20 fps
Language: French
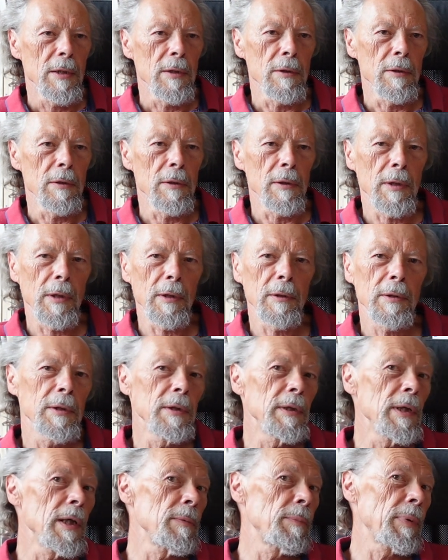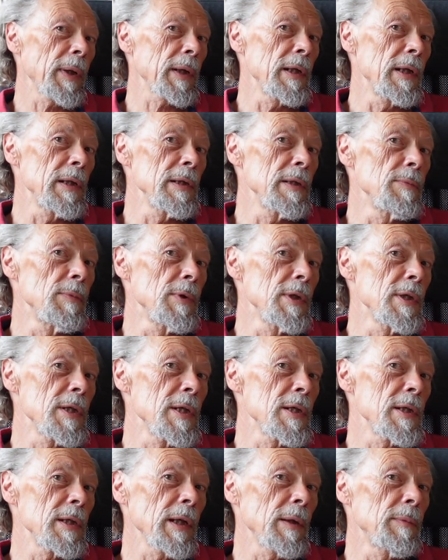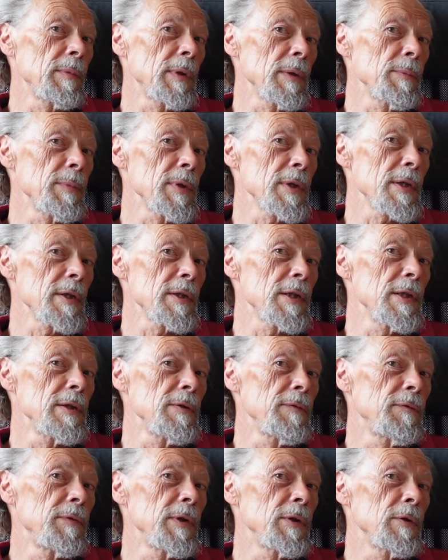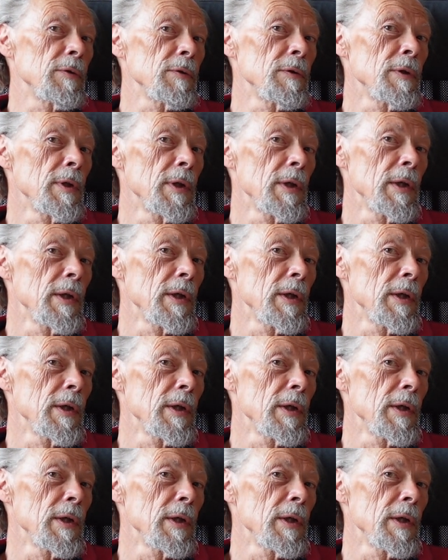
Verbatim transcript: Euh, quand il y a impérialisme, nécessairement, eh bien, ça signifie que,